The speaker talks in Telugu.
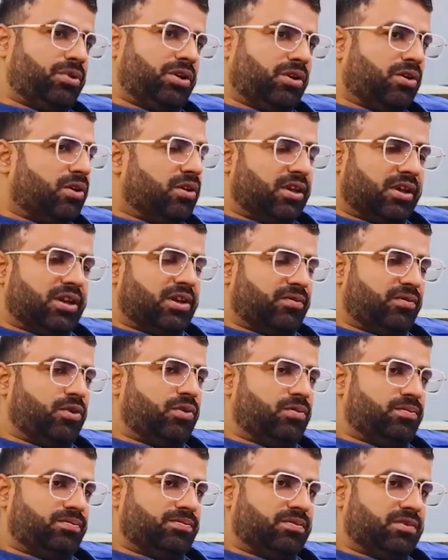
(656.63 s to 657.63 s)
ఇన్నిసార్లు
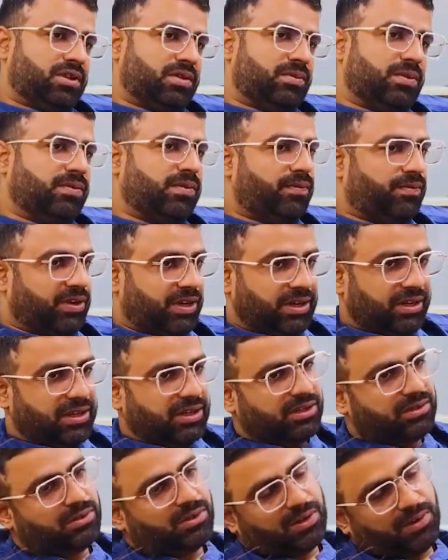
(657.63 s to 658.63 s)
న్యూటర్ డ్రైవింగ్ చేసావు
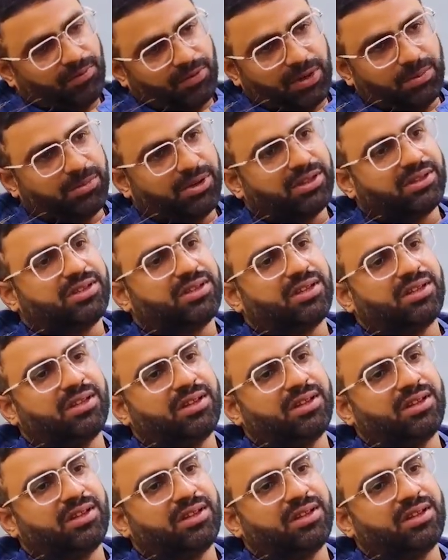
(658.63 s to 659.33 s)
ఇన్నిసార్లు